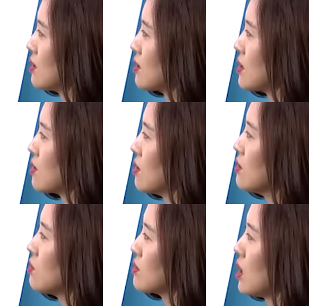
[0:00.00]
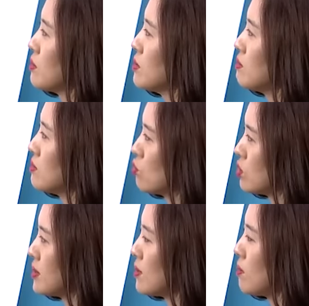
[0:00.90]
그래서 정답은
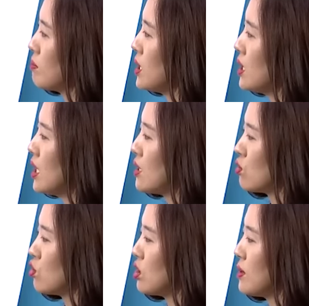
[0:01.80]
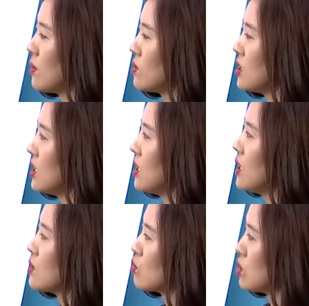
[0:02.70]
구십일 번 B, 구십이 번 D,
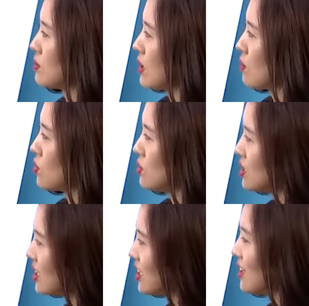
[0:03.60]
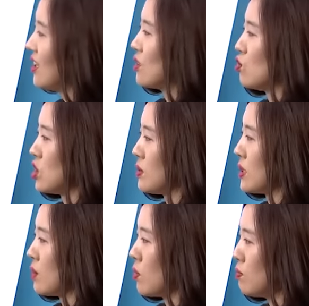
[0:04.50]
구십삼 번 C,
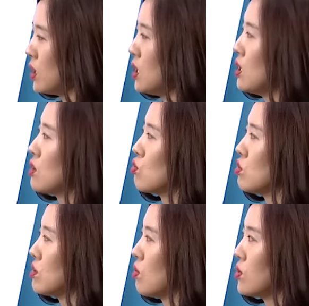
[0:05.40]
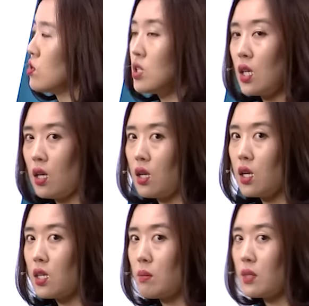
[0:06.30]
구십사 번 B, 구십오 번 C
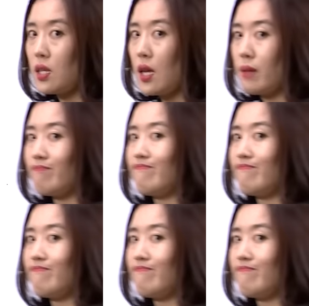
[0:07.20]
이렇게 됩니다.